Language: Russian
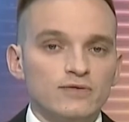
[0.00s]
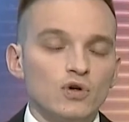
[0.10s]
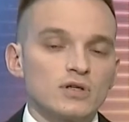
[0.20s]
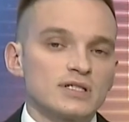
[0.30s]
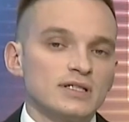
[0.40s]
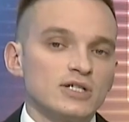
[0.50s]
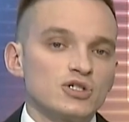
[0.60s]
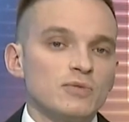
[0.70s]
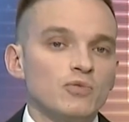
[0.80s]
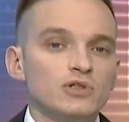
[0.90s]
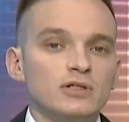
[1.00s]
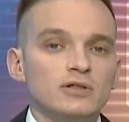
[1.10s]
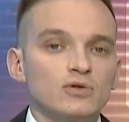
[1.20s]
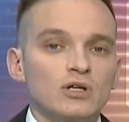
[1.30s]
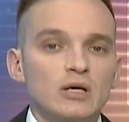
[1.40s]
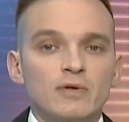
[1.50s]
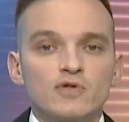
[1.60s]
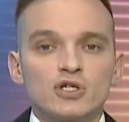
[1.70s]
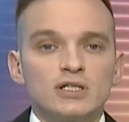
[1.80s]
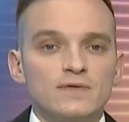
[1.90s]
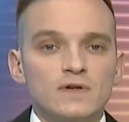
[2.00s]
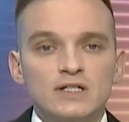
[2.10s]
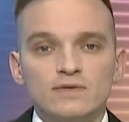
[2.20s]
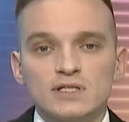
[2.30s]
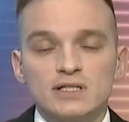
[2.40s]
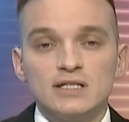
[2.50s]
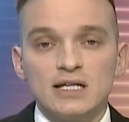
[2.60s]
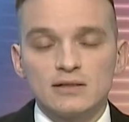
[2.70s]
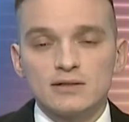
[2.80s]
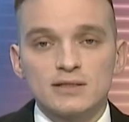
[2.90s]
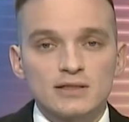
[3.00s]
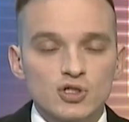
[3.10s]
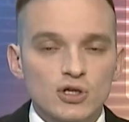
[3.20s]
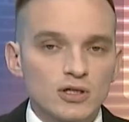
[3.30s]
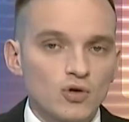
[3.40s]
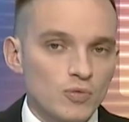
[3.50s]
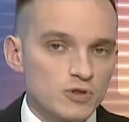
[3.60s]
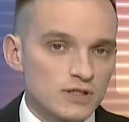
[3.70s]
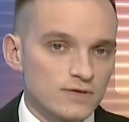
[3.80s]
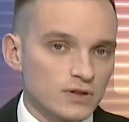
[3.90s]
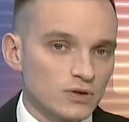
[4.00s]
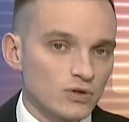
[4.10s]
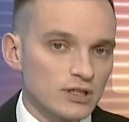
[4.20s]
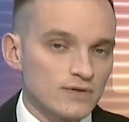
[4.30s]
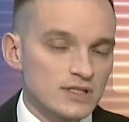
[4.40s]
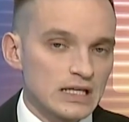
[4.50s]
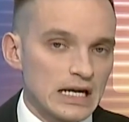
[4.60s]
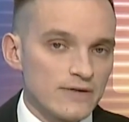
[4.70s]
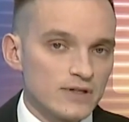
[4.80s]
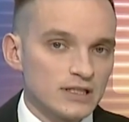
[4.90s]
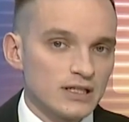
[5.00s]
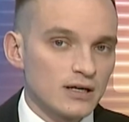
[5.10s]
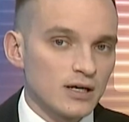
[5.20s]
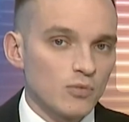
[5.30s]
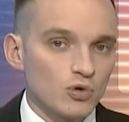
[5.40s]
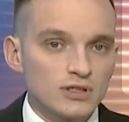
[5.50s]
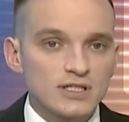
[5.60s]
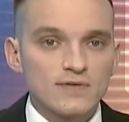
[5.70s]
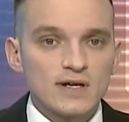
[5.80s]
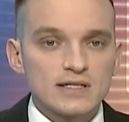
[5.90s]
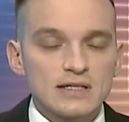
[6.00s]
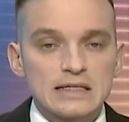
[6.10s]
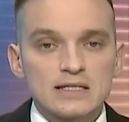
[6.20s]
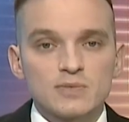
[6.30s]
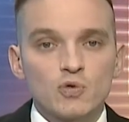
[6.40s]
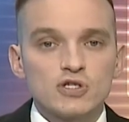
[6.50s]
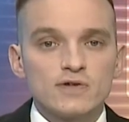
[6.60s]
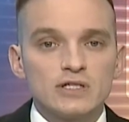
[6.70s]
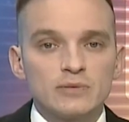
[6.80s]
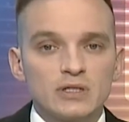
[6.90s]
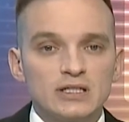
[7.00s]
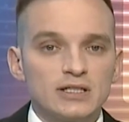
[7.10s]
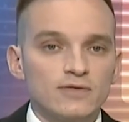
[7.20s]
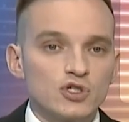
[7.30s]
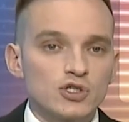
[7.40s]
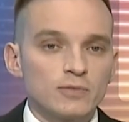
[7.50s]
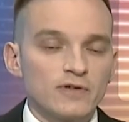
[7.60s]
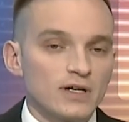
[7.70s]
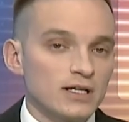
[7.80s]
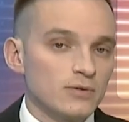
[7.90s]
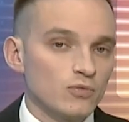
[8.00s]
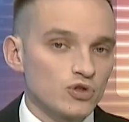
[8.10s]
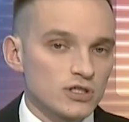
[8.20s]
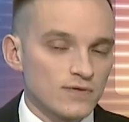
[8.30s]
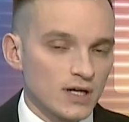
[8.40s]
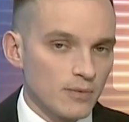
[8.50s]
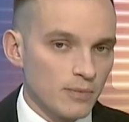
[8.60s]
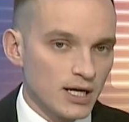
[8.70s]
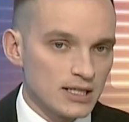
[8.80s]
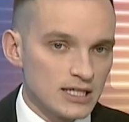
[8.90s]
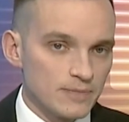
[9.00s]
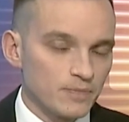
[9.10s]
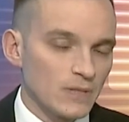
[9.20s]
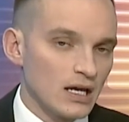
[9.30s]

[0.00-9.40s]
Его задача будет не только повышение эффективности деятельности дочерних обществ, но и выстраивание работы, связанной с использованием недвижимого имущества компании.